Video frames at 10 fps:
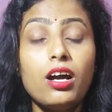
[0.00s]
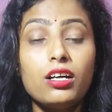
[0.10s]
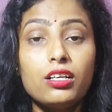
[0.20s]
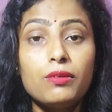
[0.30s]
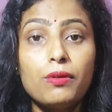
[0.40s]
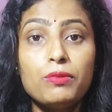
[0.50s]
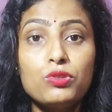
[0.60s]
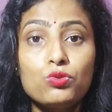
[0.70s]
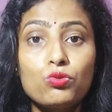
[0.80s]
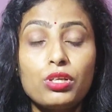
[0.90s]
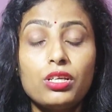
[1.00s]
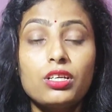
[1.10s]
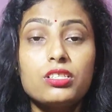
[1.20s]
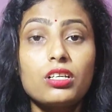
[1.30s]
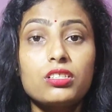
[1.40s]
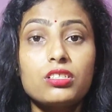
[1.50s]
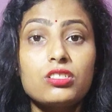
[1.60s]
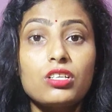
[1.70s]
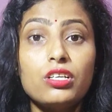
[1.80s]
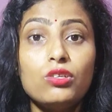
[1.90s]
अगर हम अभी सोएंगे
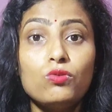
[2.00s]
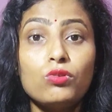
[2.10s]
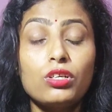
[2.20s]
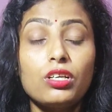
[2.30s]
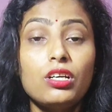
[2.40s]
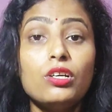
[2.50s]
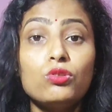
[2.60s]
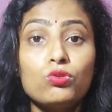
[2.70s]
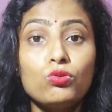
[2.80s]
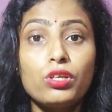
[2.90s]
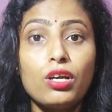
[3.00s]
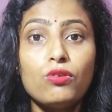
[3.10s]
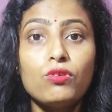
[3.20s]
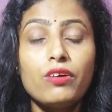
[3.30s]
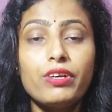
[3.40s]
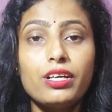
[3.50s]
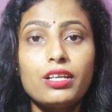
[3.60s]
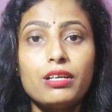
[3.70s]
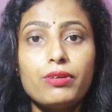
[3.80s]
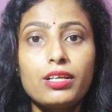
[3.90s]
सक्सेस नहीं होंगे तो क्या होगा
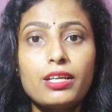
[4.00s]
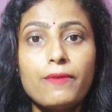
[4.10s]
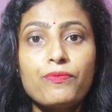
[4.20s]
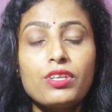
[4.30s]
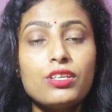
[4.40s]
वगैरह वगैरह